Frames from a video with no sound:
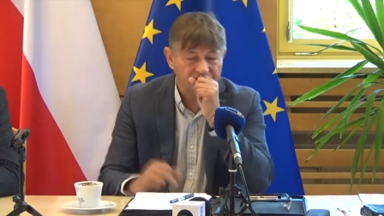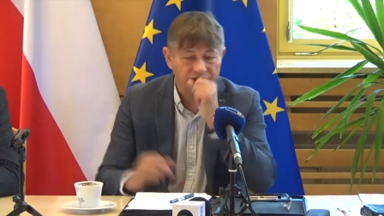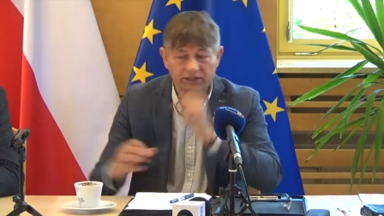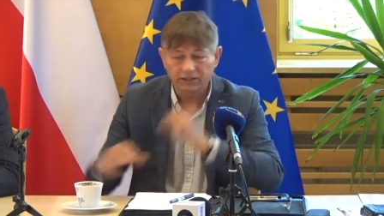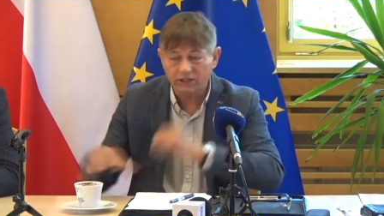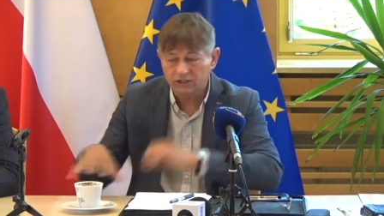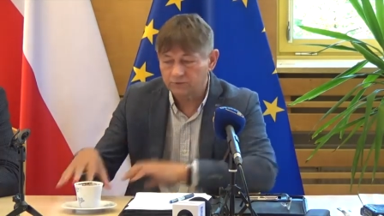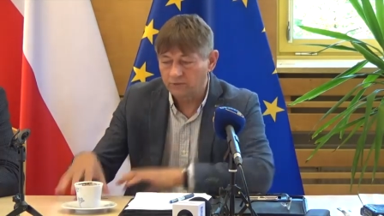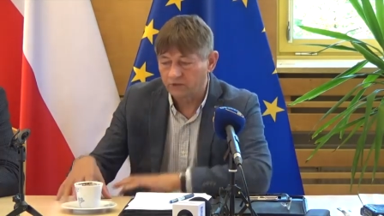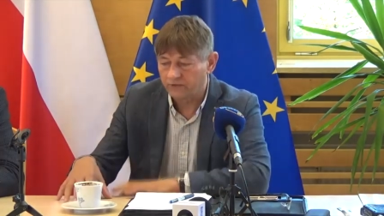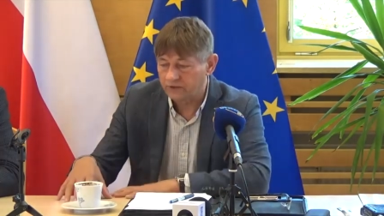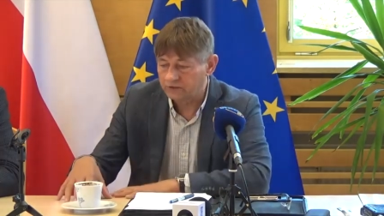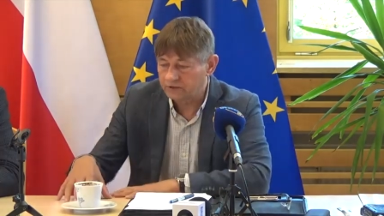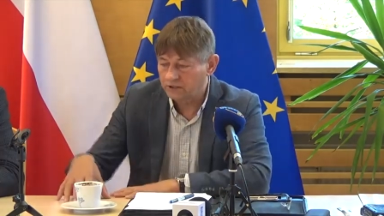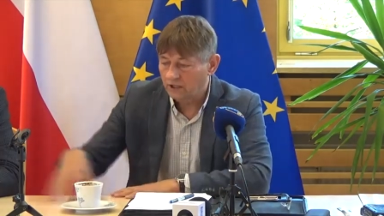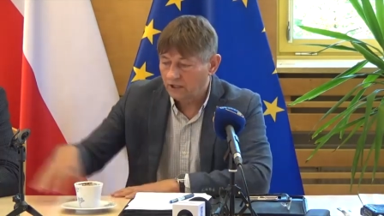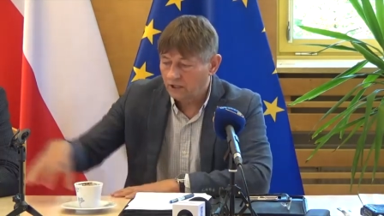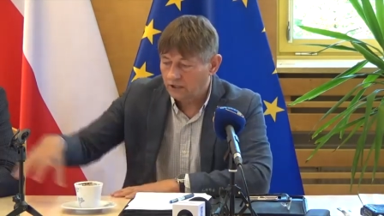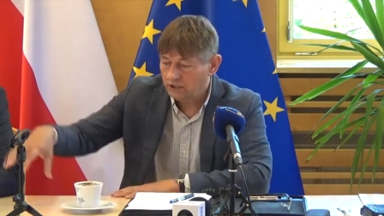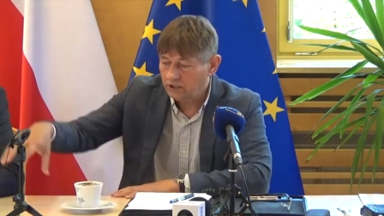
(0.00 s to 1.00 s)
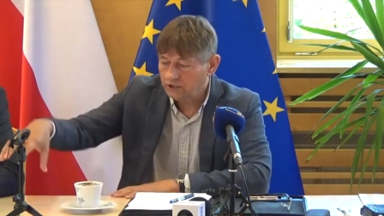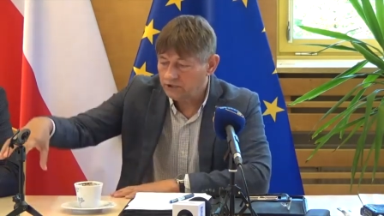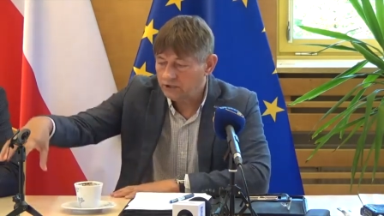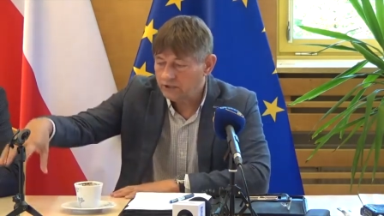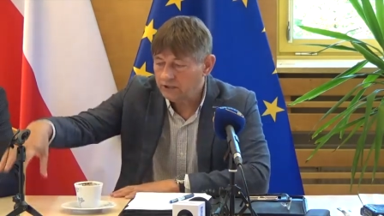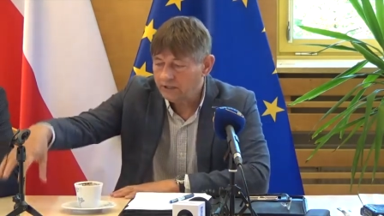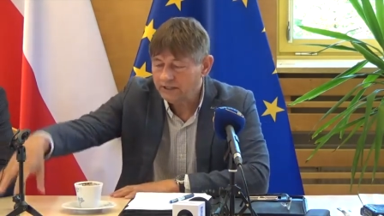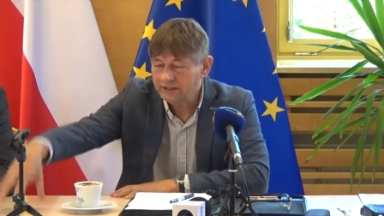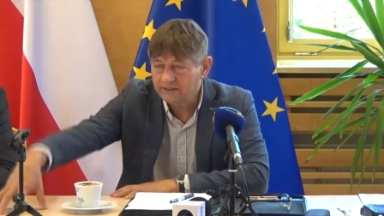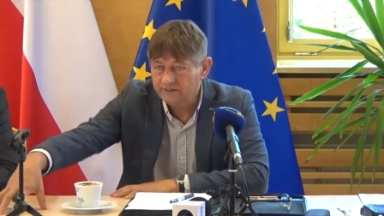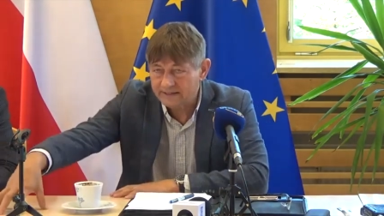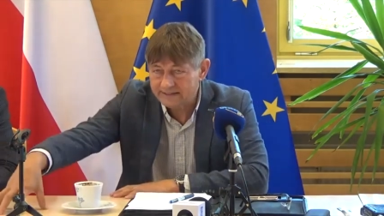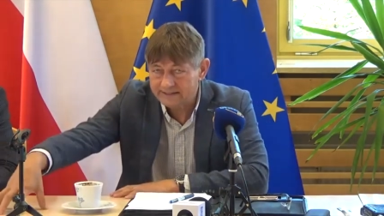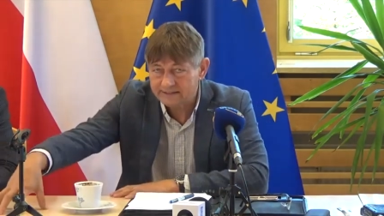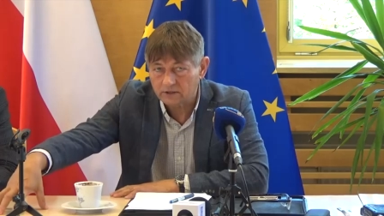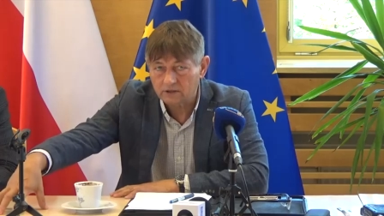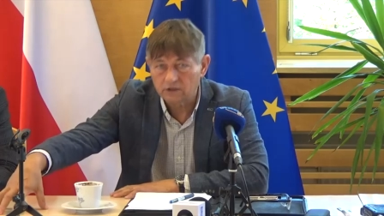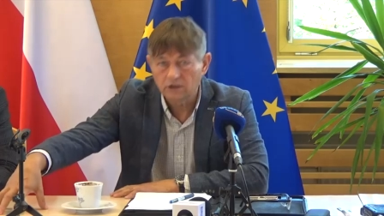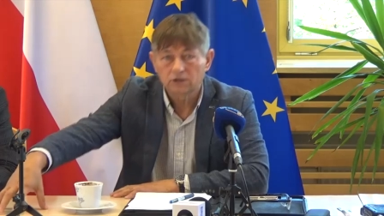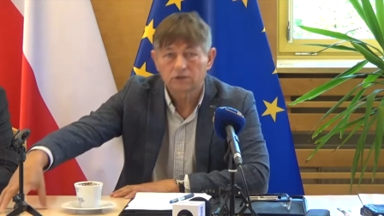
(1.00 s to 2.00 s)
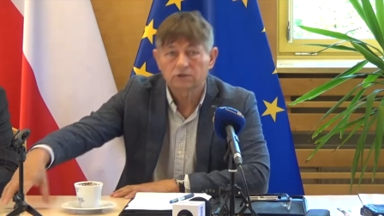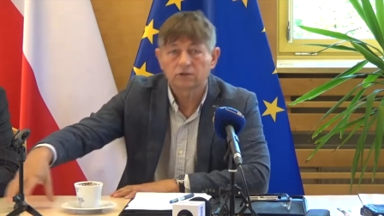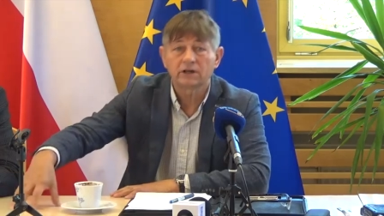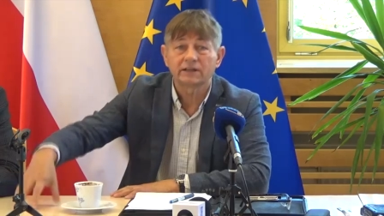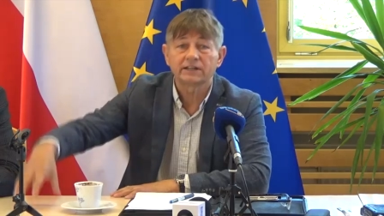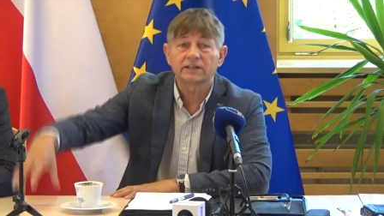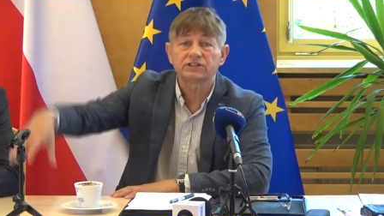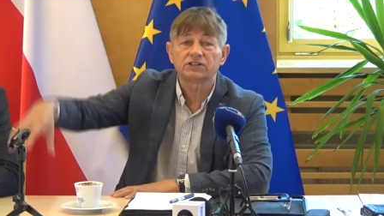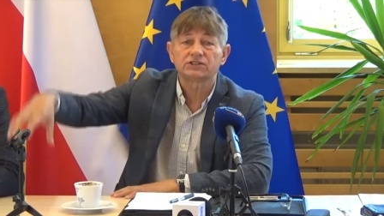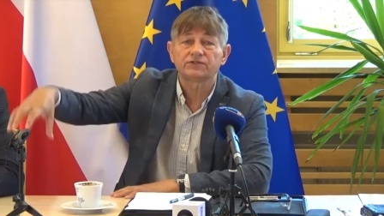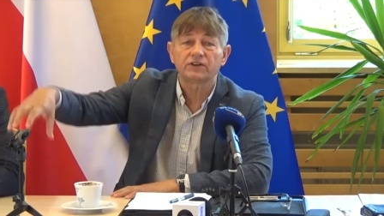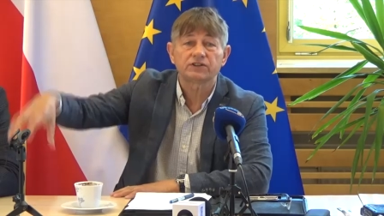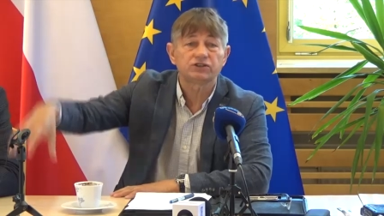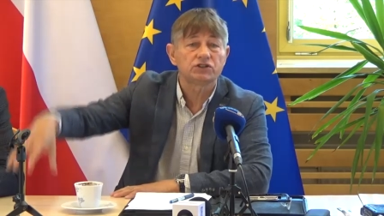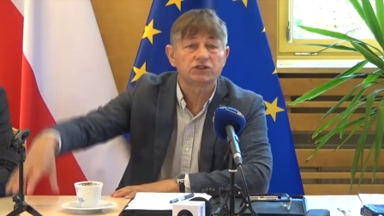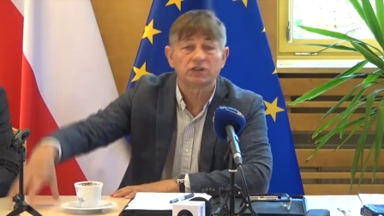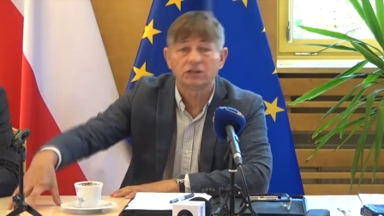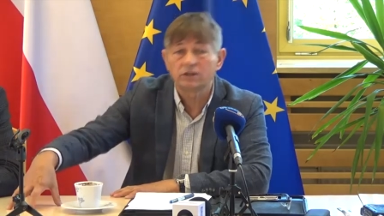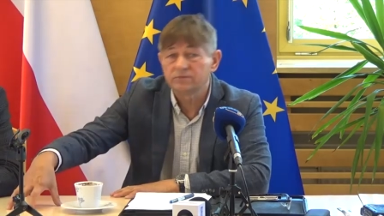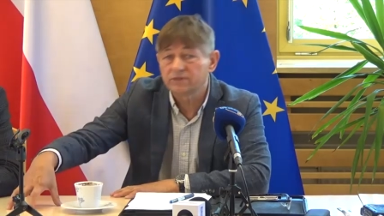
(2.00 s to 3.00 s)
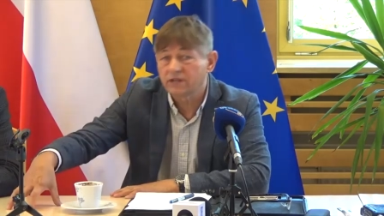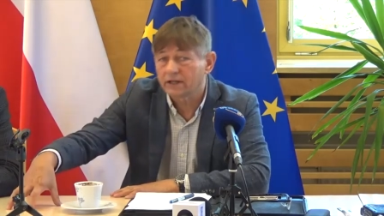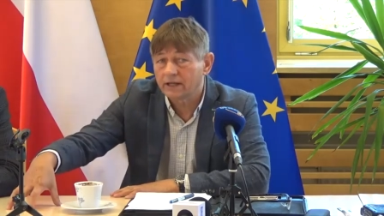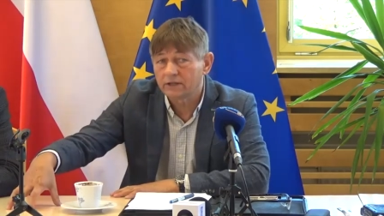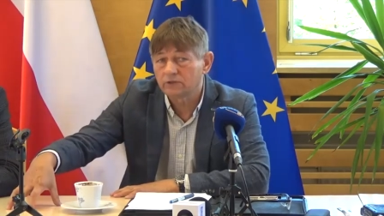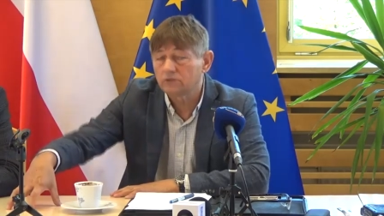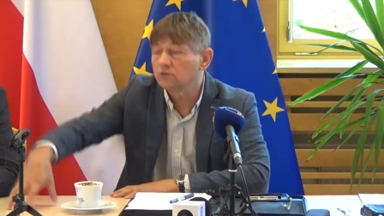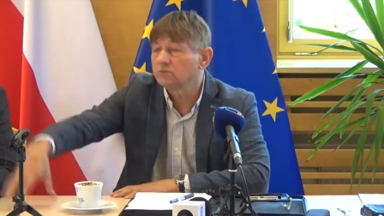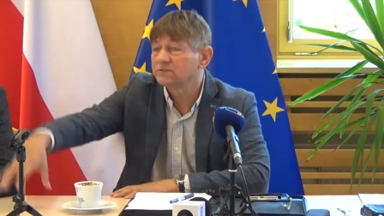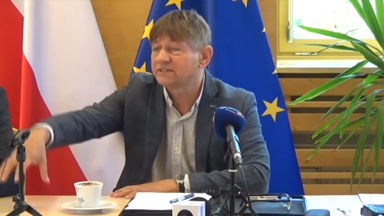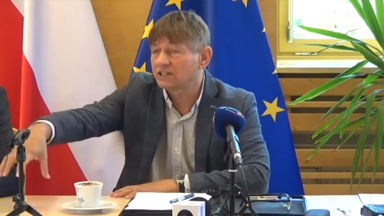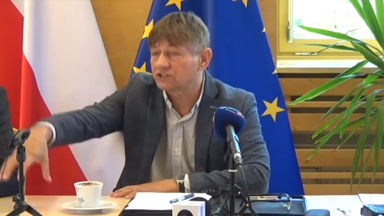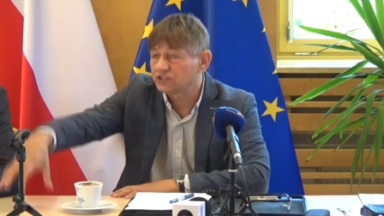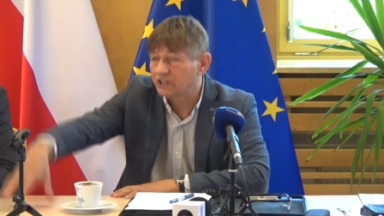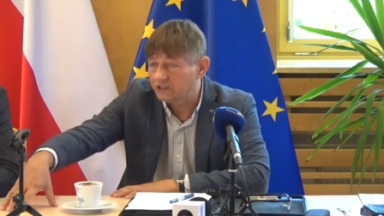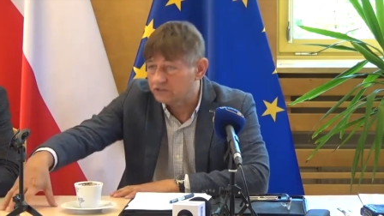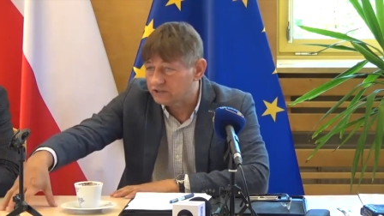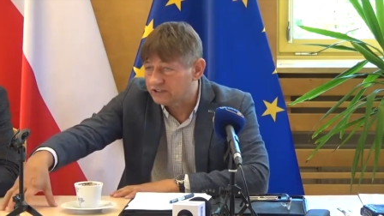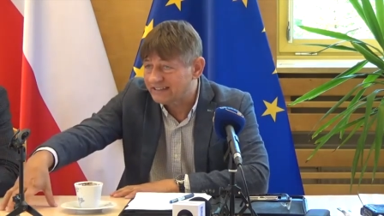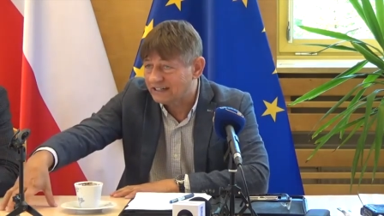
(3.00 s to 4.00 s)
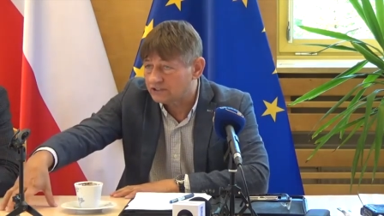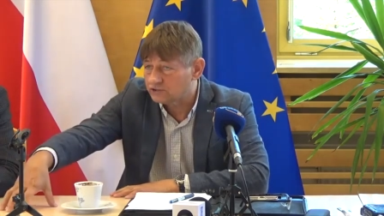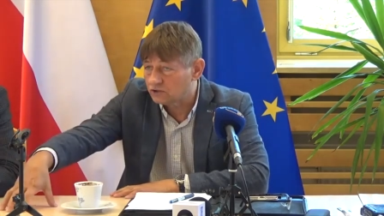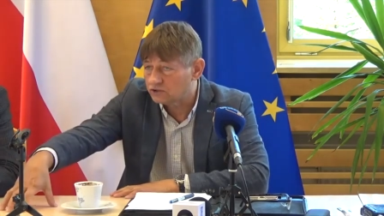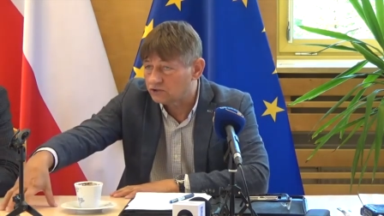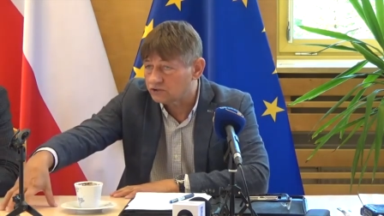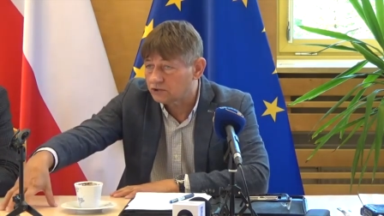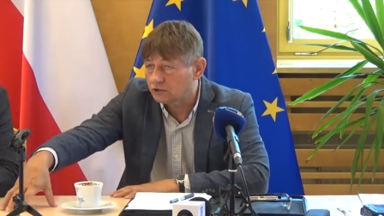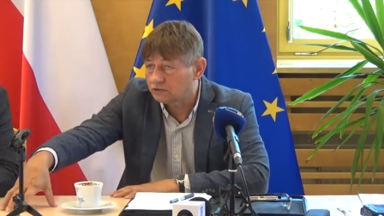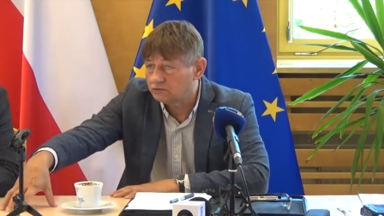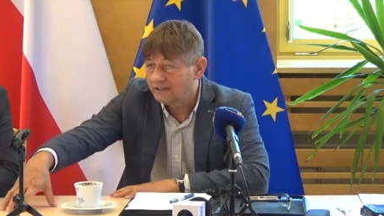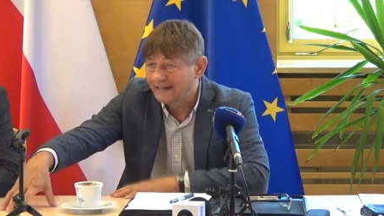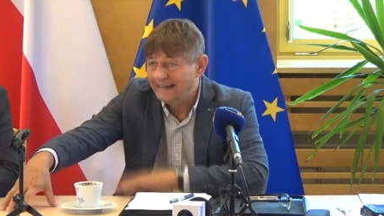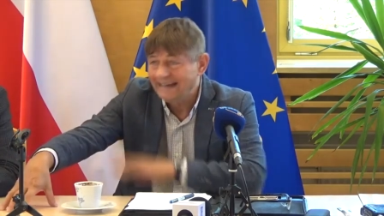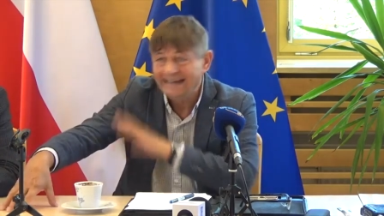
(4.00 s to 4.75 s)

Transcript: Czyli inaczej mówiąc, jeśli inwestor dogada się z właścicielem terenu lub zarządcą,